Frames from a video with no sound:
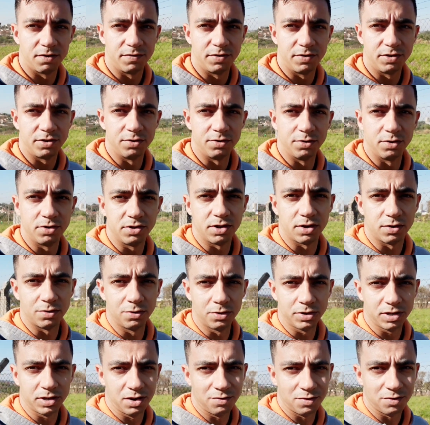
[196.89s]
22 de
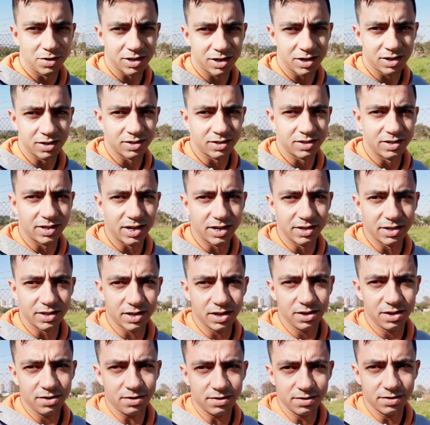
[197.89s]
agosto, aniversário da cidade
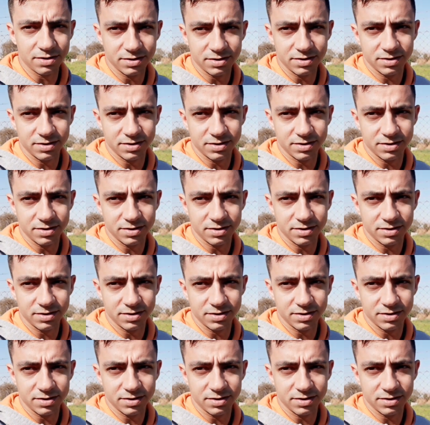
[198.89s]
aqui, ó.